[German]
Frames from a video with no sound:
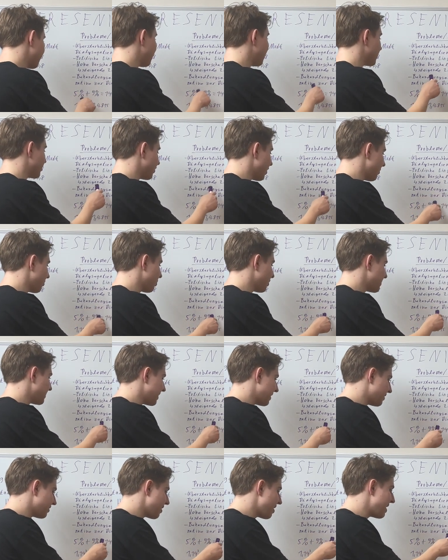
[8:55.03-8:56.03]
plus
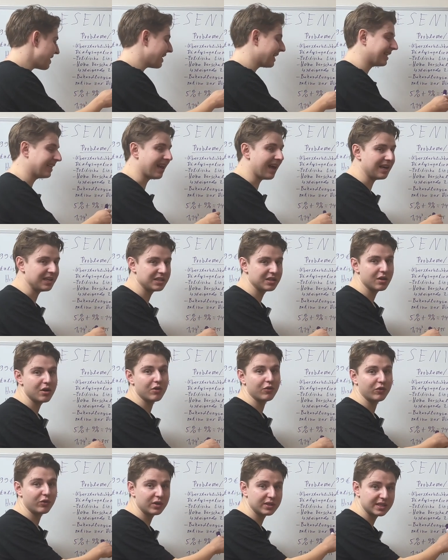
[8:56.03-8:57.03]
9% gleich
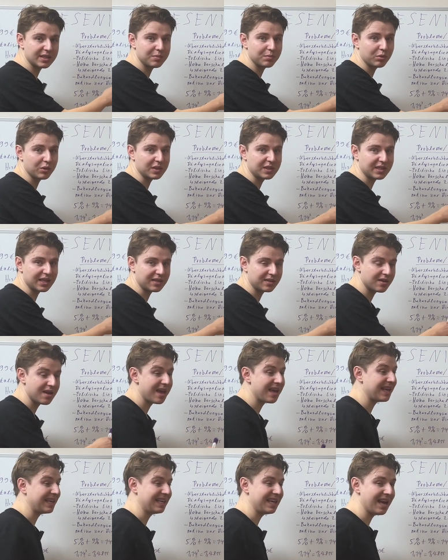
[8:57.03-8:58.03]
14%
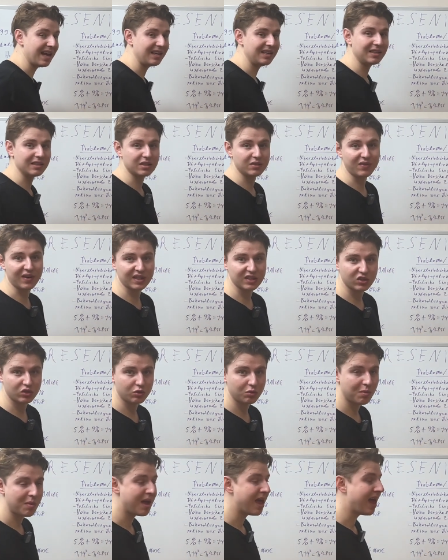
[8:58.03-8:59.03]
jährliches Wachstum